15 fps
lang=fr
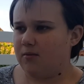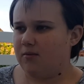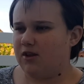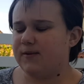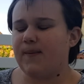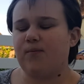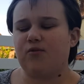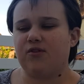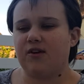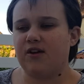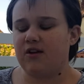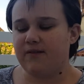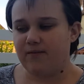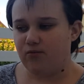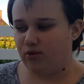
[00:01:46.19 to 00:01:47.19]
Mais c'est pas pour ça
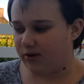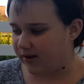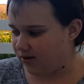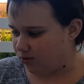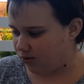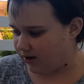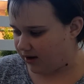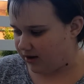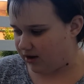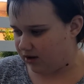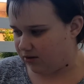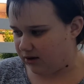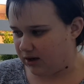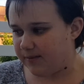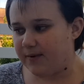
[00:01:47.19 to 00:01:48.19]
qu'elle va mourir ou
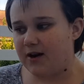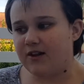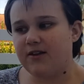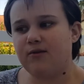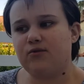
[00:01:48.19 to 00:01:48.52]
qu'elle est malade.